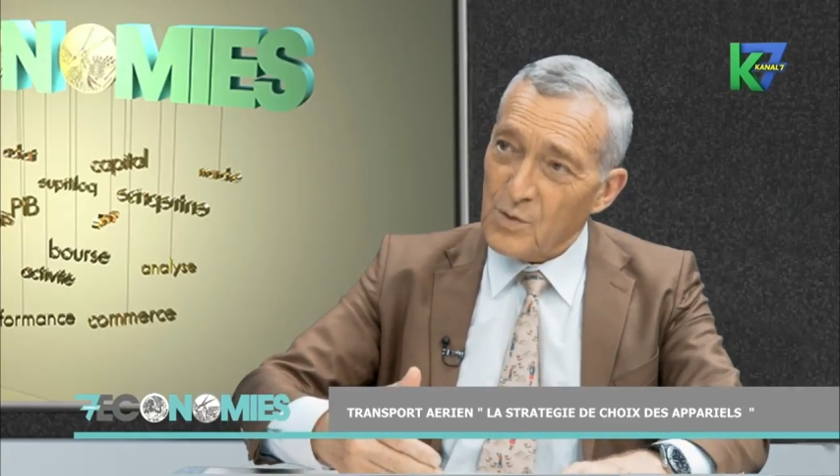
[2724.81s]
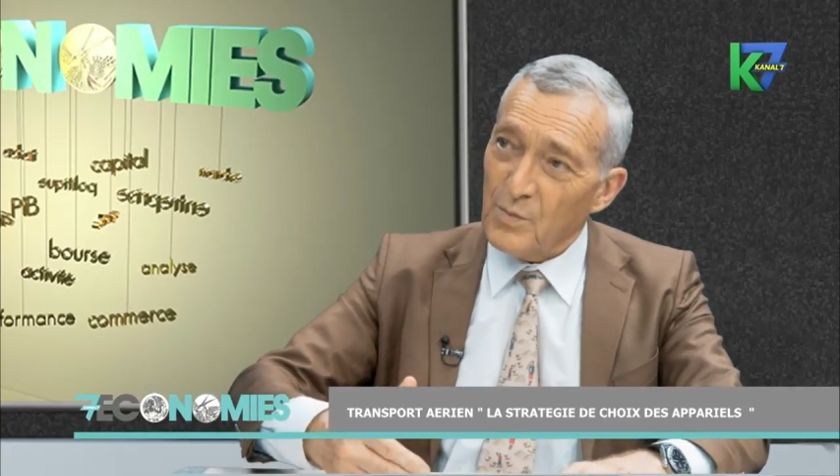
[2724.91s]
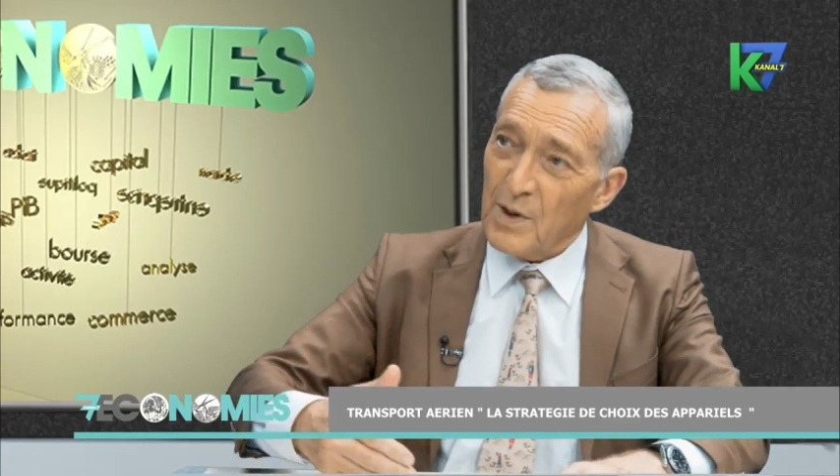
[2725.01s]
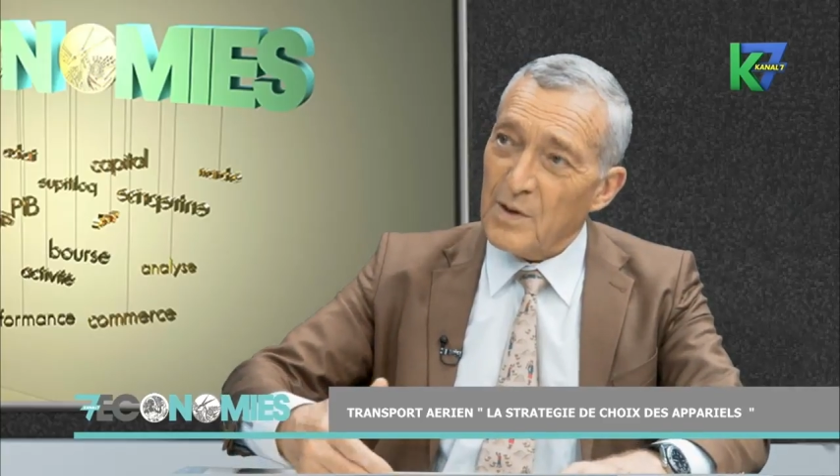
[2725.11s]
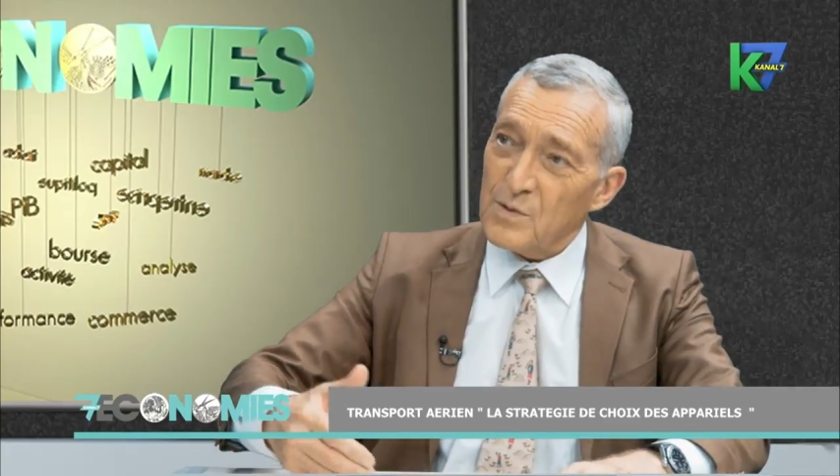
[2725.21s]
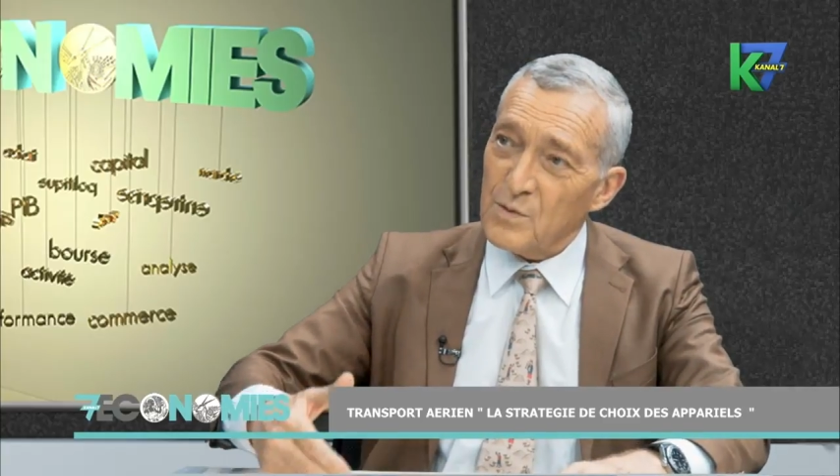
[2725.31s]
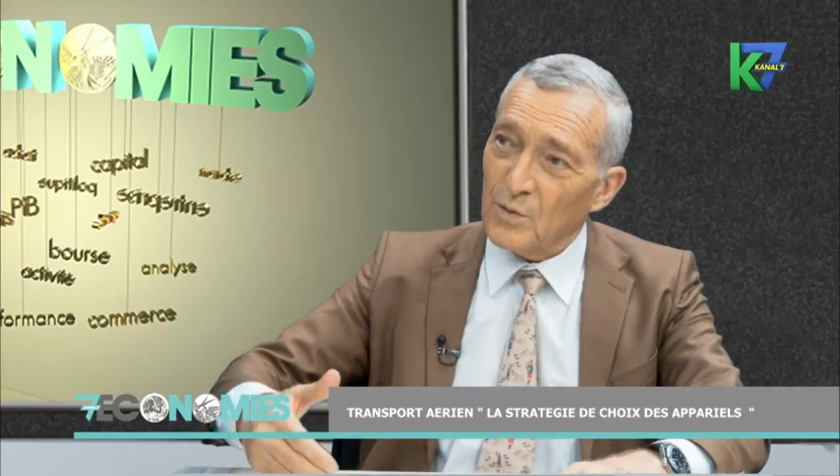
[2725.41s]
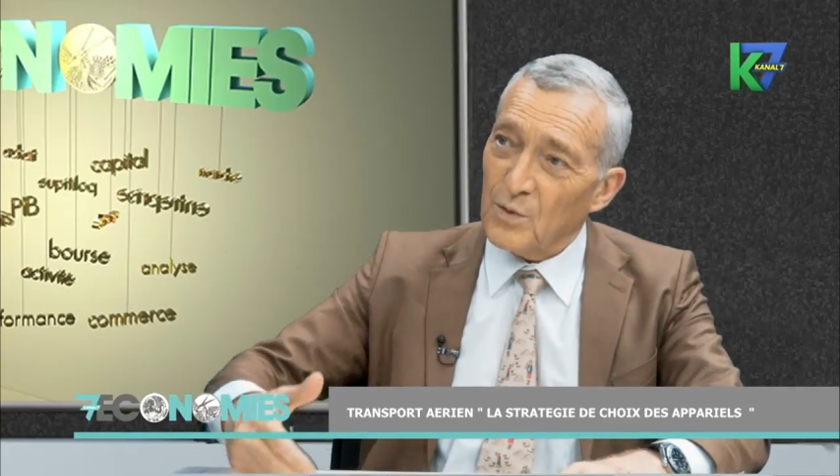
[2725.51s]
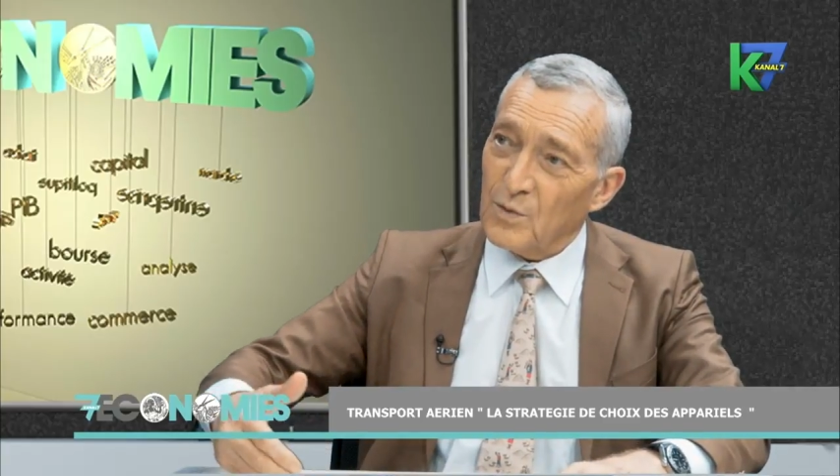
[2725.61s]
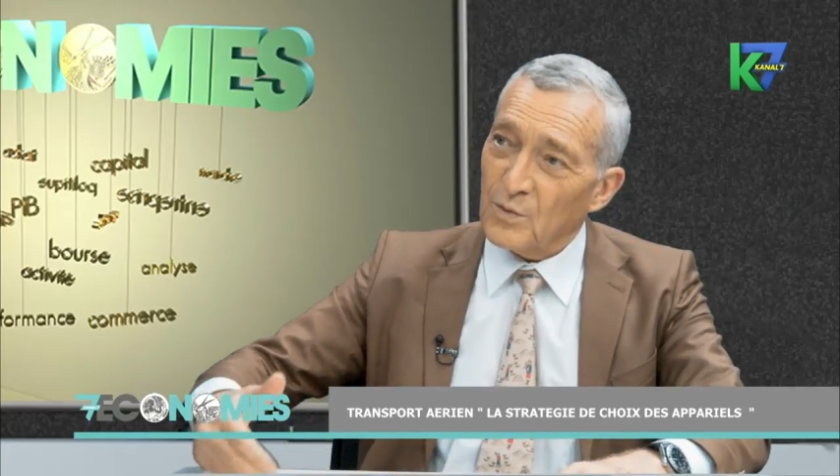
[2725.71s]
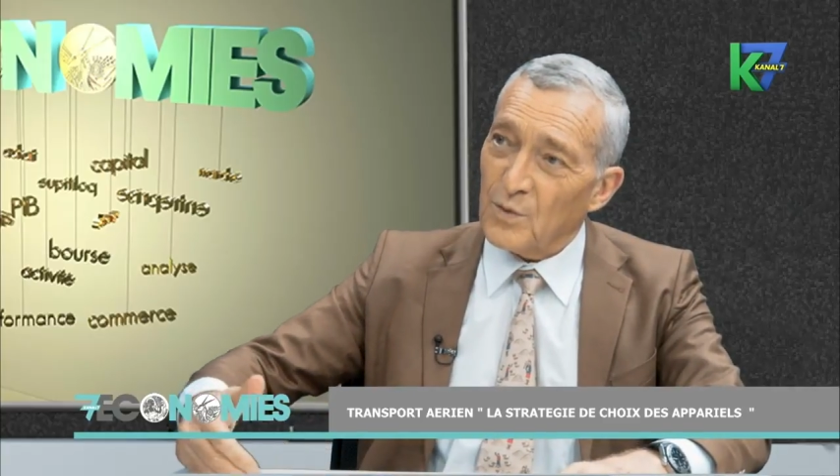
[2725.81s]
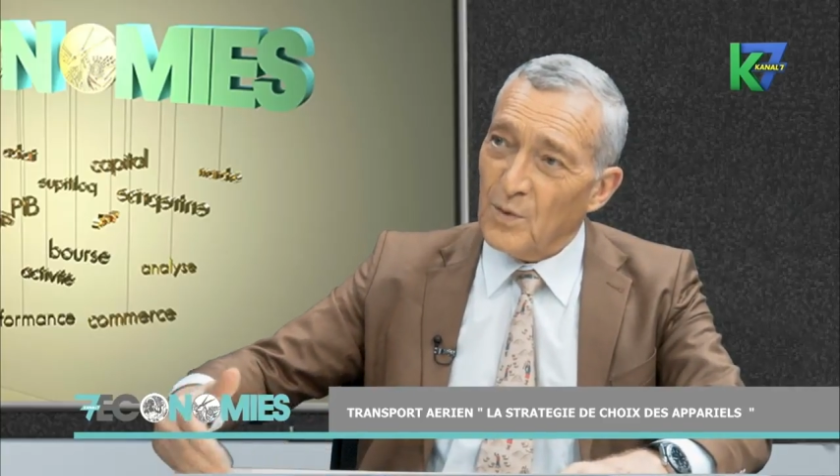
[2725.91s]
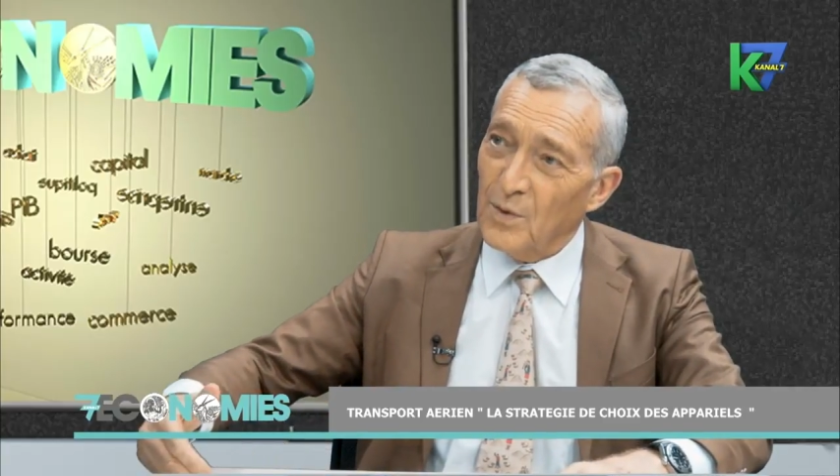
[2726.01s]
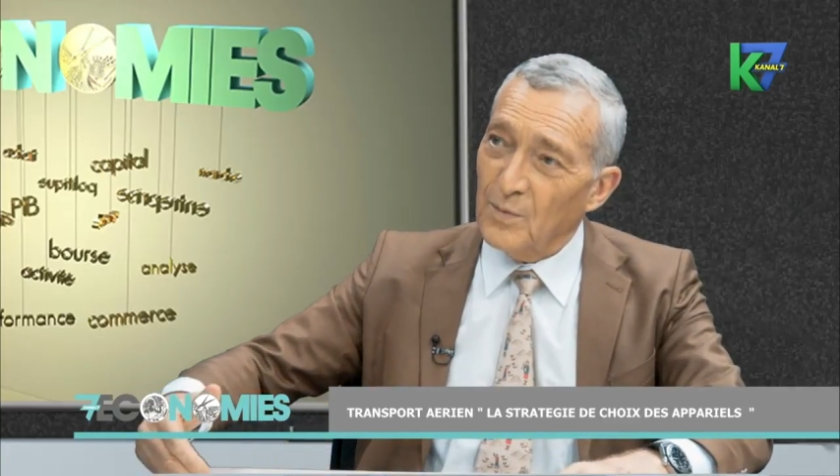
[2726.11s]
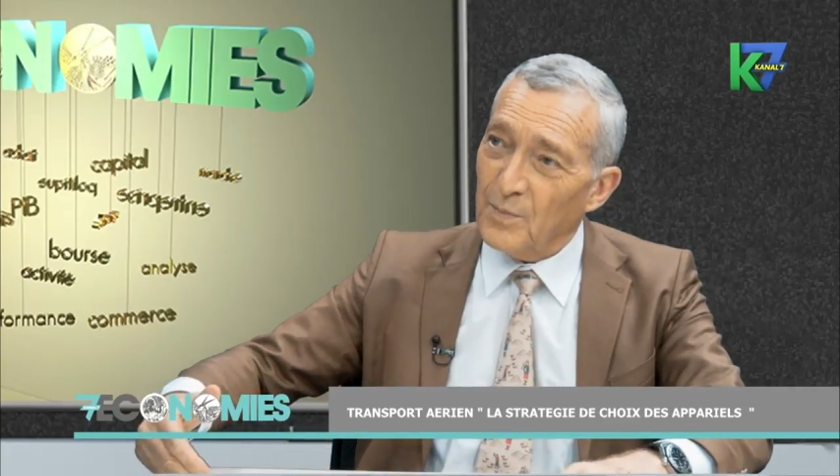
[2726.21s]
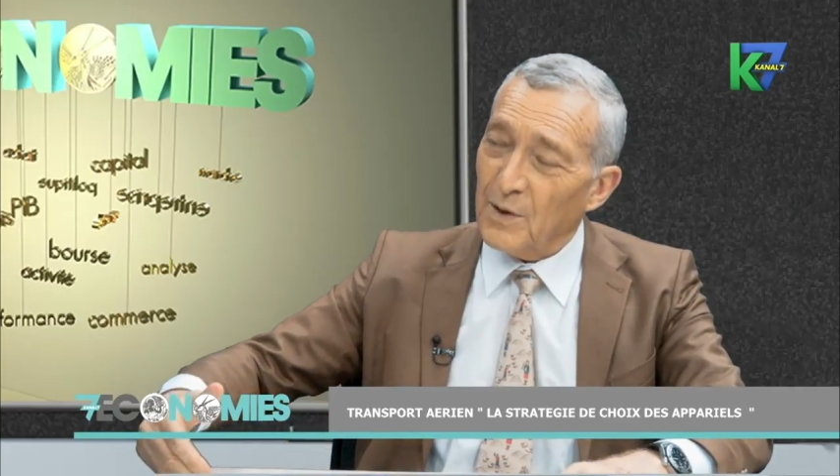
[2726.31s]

opérations de contrôle